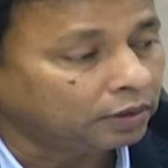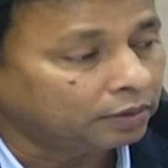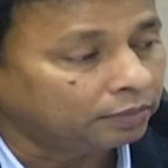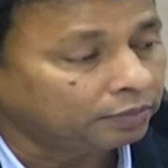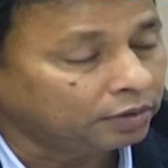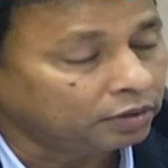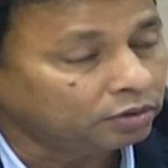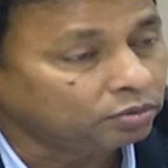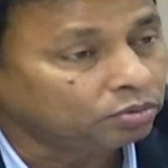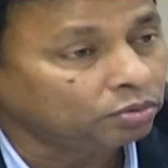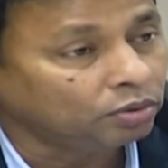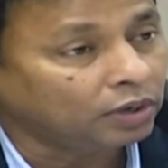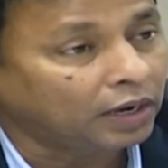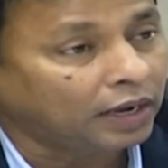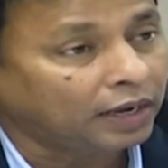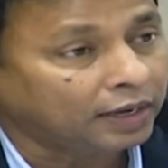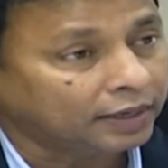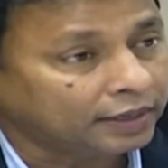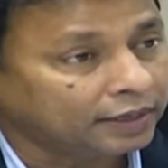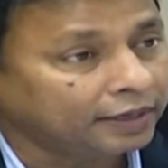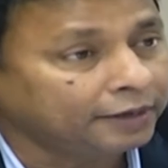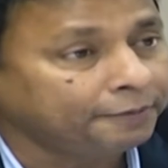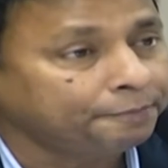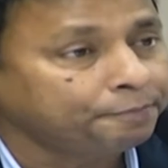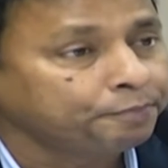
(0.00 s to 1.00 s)
মৃত্যুর
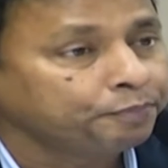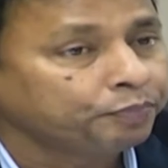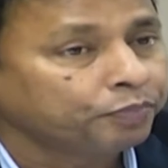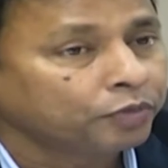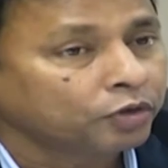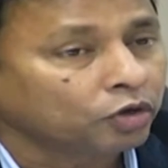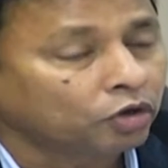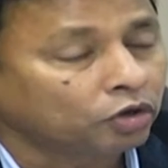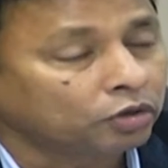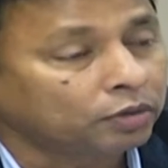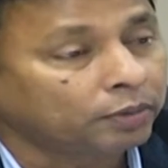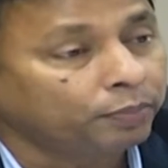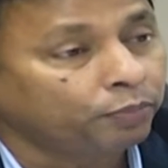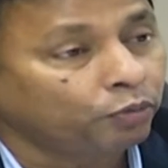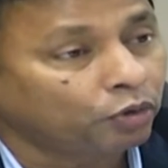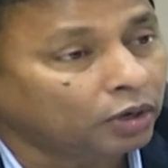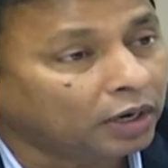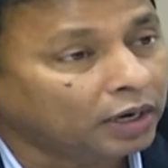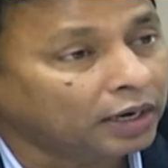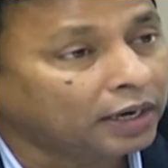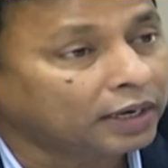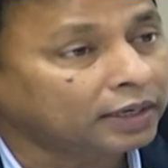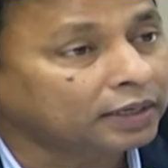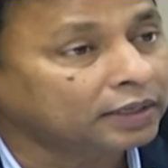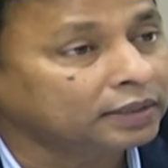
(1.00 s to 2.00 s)
আগে অথবা
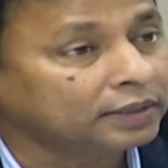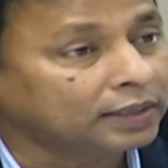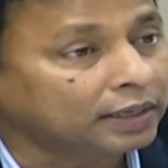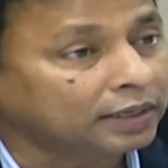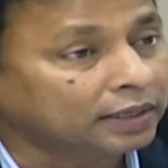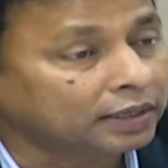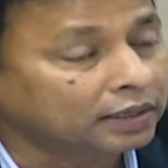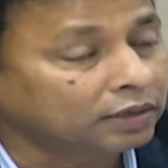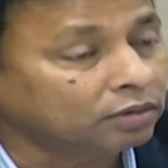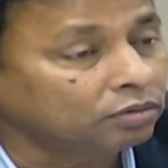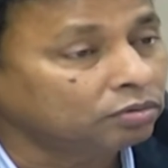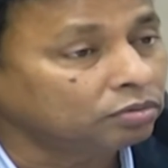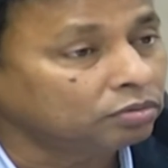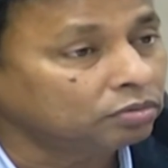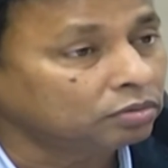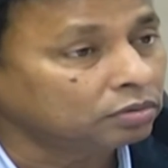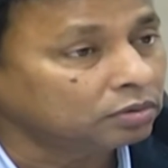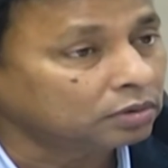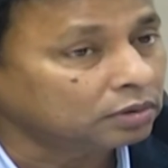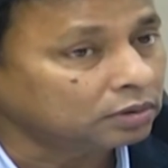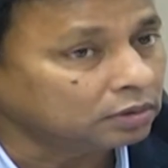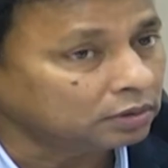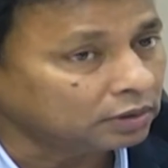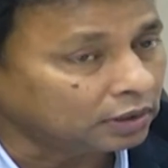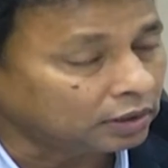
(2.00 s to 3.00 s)
পড়ার আগে তাকে কেউ
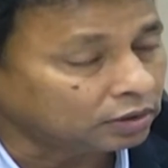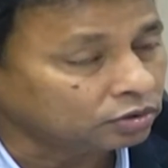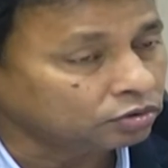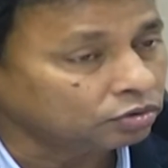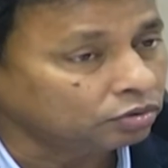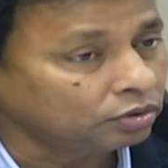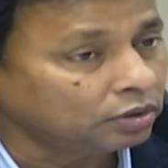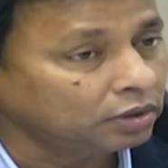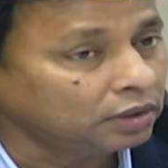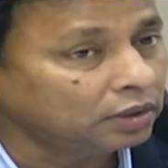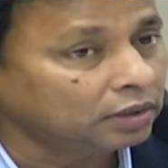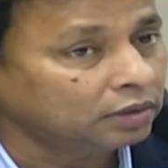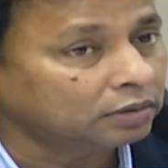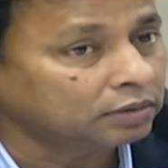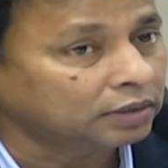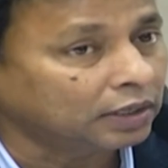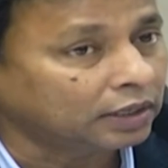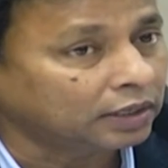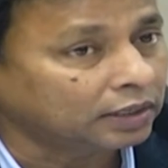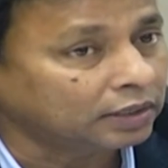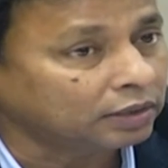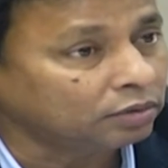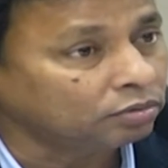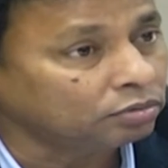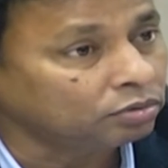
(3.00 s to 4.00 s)
তার শরীরে
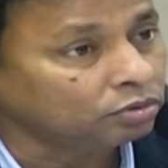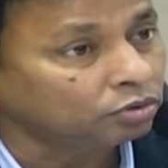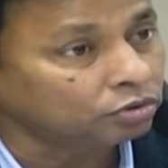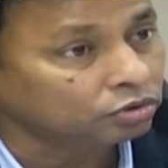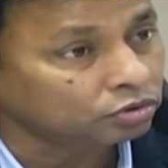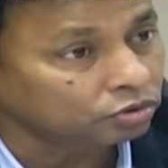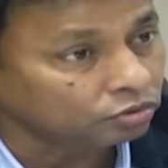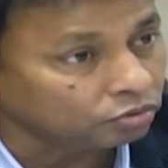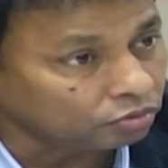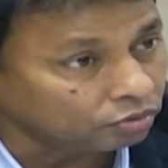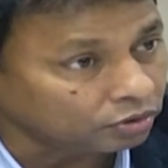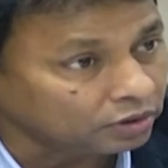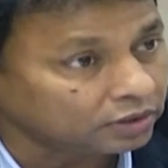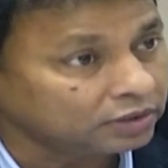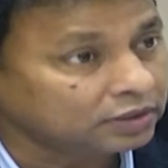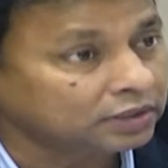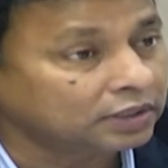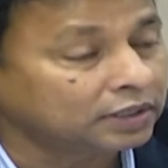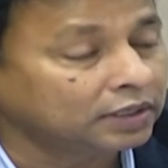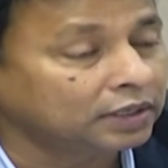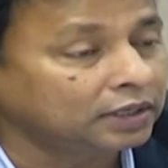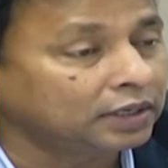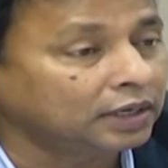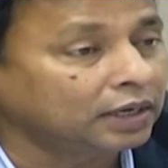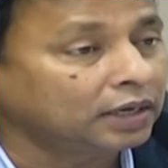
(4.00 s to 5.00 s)
তার কেউ দর্শন করেছে
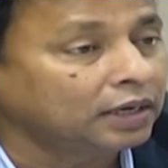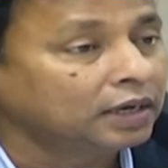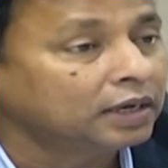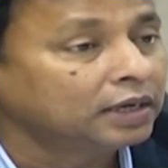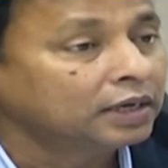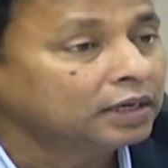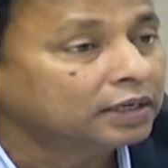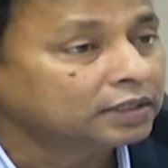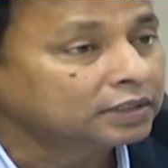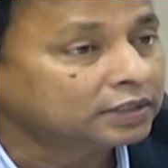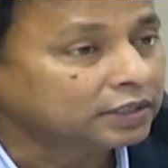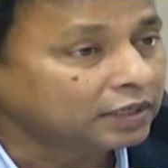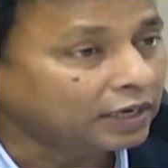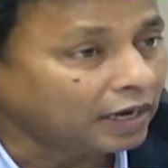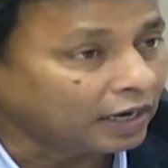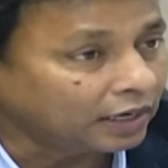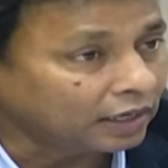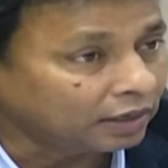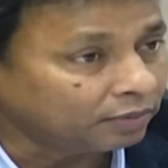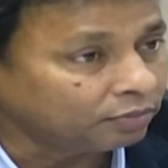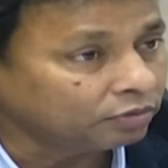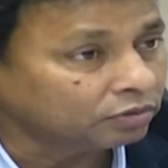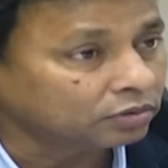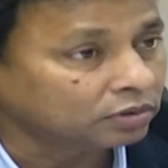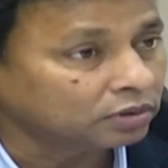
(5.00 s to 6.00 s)
কি না সেই
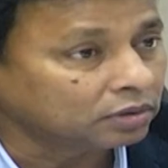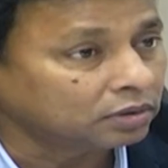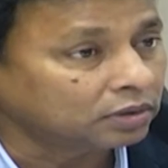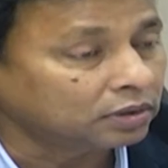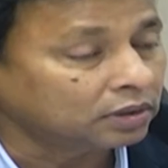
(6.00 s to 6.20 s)
আলামত